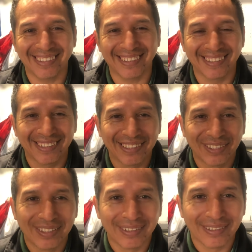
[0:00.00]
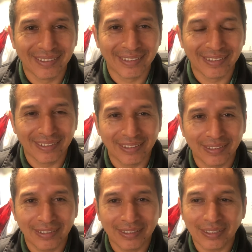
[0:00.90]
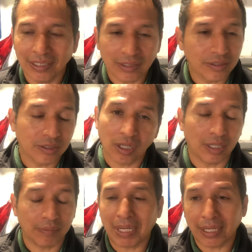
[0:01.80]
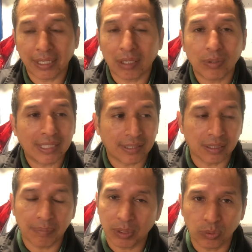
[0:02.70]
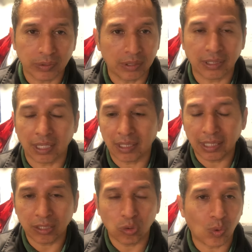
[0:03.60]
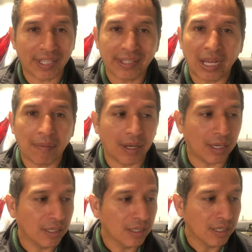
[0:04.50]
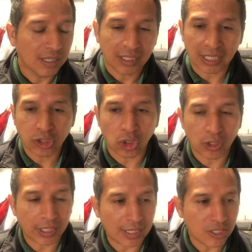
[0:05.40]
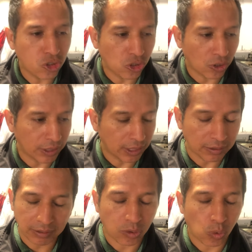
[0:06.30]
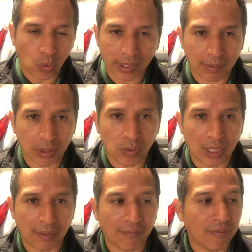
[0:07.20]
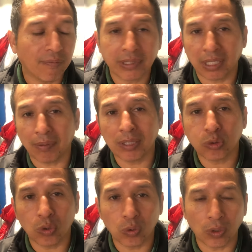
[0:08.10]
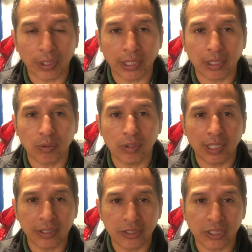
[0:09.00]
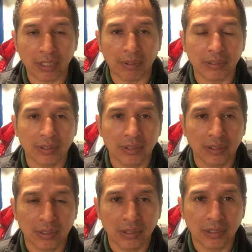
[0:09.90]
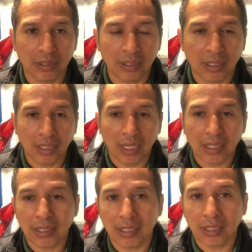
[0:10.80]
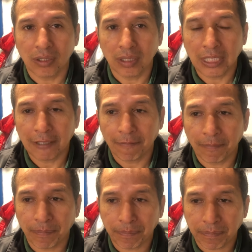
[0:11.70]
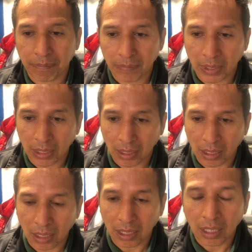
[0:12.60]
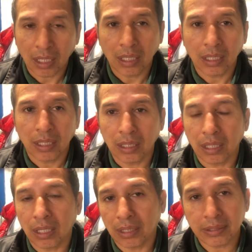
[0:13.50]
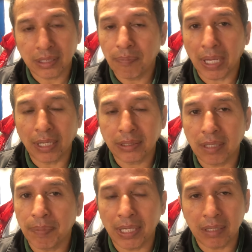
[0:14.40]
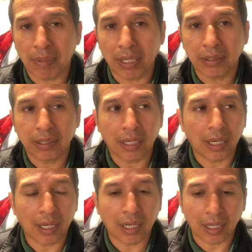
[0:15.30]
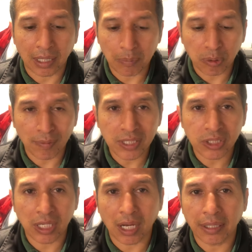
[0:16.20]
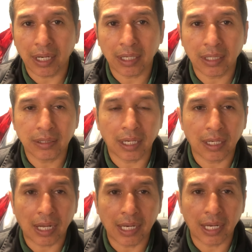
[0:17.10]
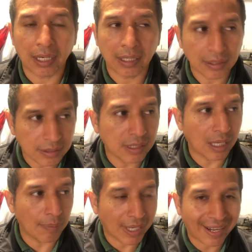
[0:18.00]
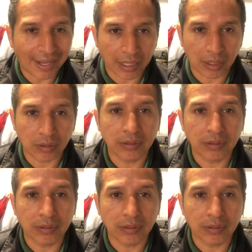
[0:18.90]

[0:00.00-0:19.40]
e anche le prostitute. No, eh, era una santa per tutti, cioè lei non guardava ragione, religione, cioè non guardava nulla. Faceva il suo cuore quello che le diceva. Dove siamo? In Perù dove? In che eh, stato del Perù? Sem eh, sempre a Lima, dalla provincia, da, da Caia si chiama Callao.